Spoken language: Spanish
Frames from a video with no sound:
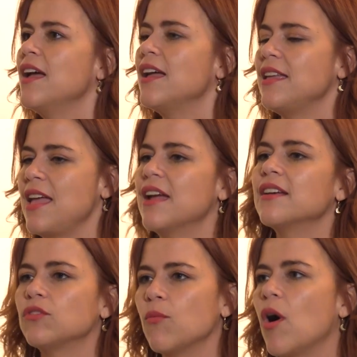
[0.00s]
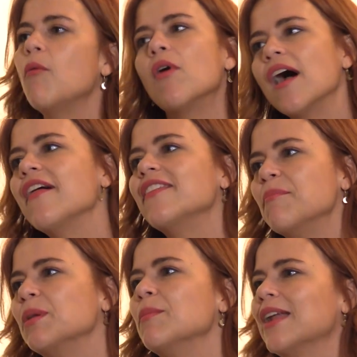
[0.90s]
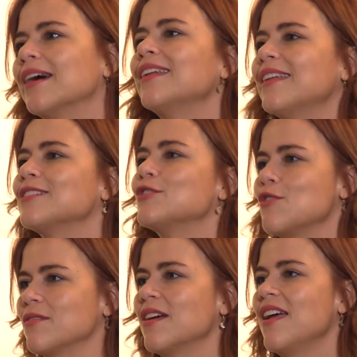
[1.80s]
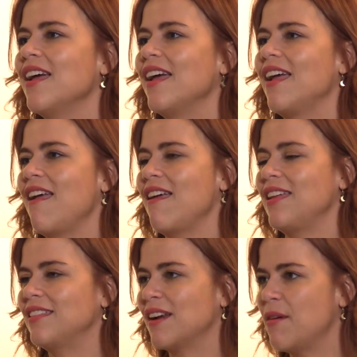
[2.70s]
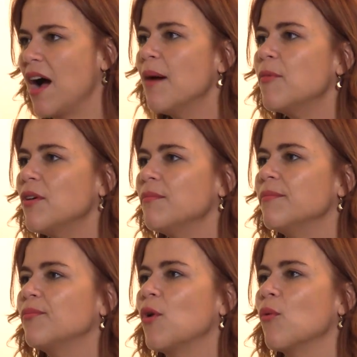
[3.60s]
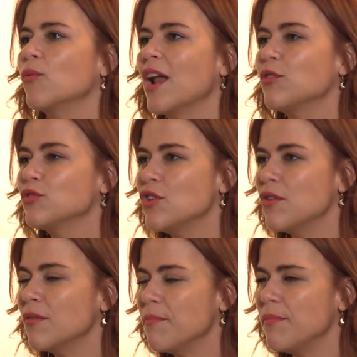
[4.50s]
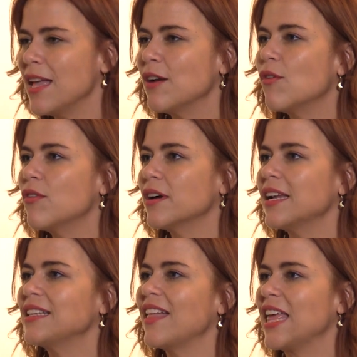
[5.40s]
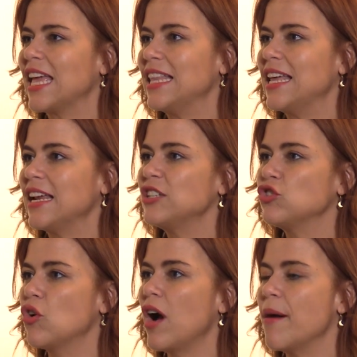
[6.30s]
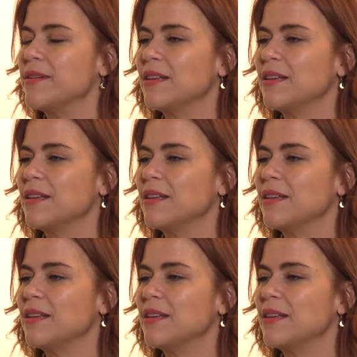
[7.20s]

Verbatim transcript: y es que somos abogadas de primera generación eh, y trabajamos con una noción bien concreta de que el derecho a veces